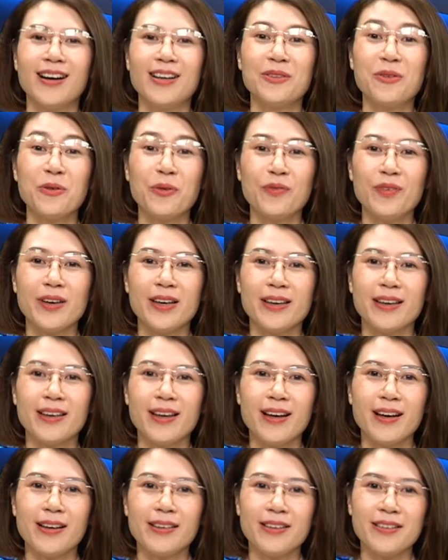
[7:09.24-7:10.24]
Thưa quý vị,
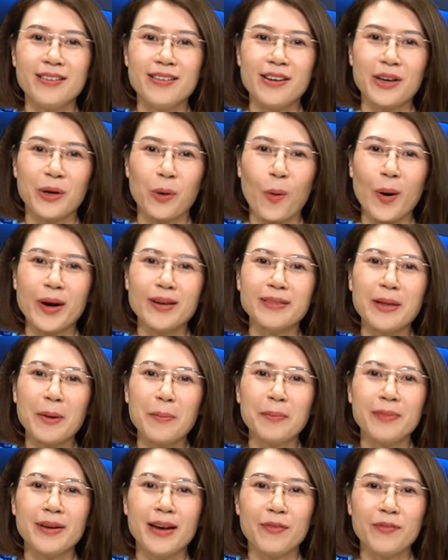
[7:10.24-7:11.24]
những người quan
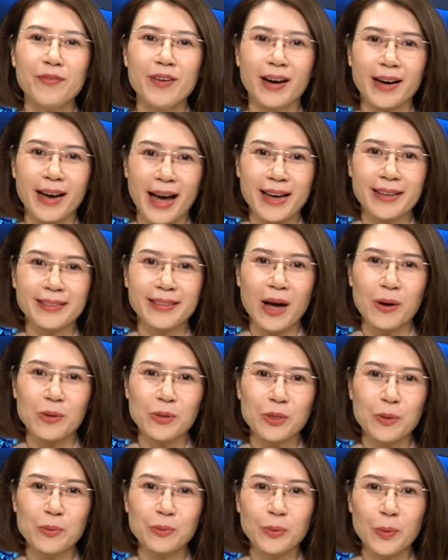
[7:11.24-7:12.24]
tâm đến việc cải tạo
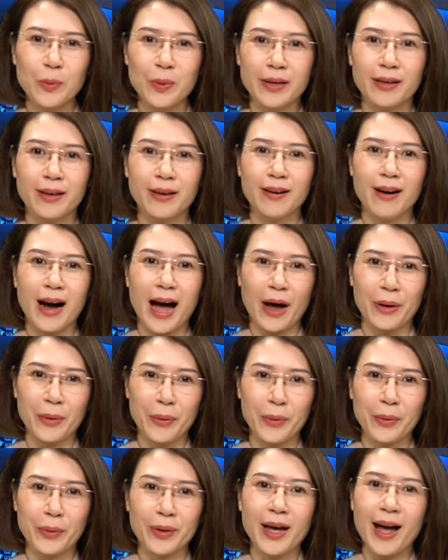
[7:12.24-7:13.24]
sông Tô Lịch ở Hà
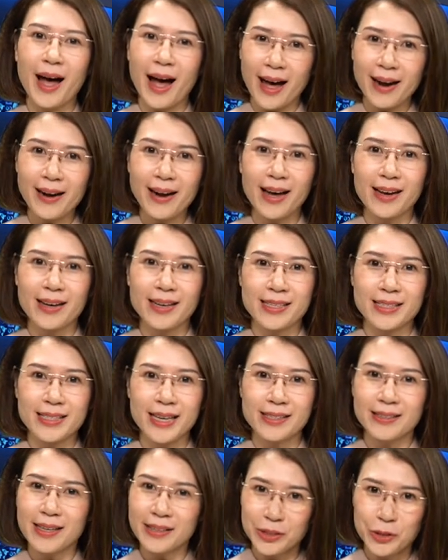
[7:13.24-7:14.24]
Nội ắt hẳn sẽ
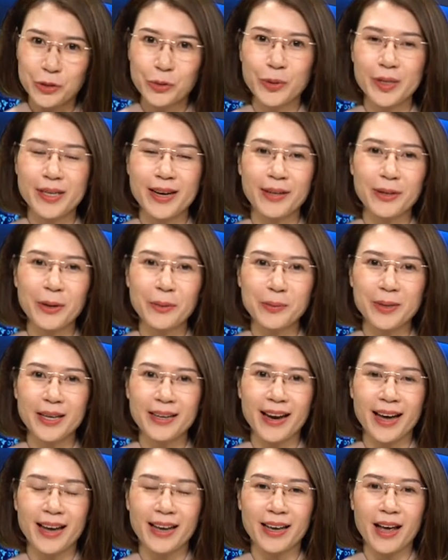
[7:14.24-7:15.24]
rất chú ý đến thông tin
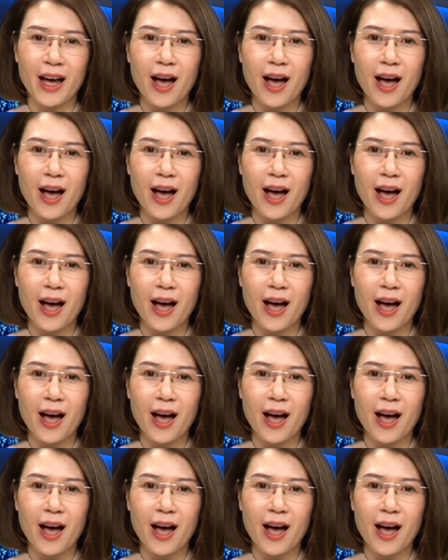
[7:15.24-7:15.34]
này.